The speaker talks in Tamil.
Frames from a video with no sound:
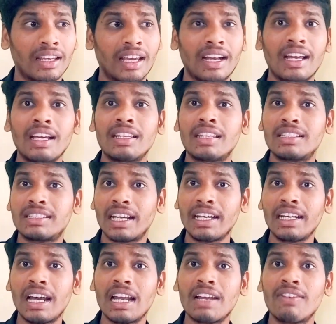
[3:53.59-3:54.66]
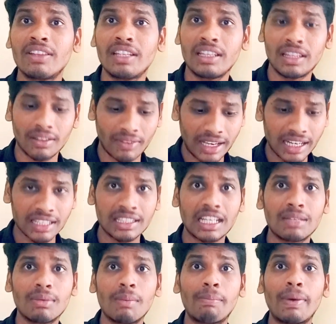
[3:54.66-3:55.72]
ஏன்னா இந்த சைனாவில் வந்து இந்த வைரஸ்
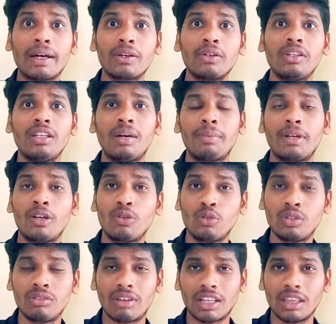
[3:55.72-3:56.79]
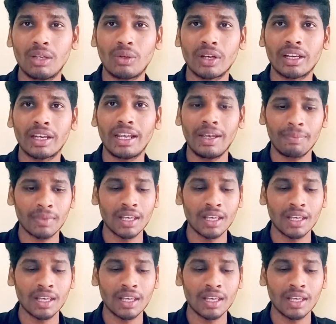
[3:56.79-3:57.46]
அதிகமாக பரவுது அப்படின்னு நியூஸ் வந்த உடனே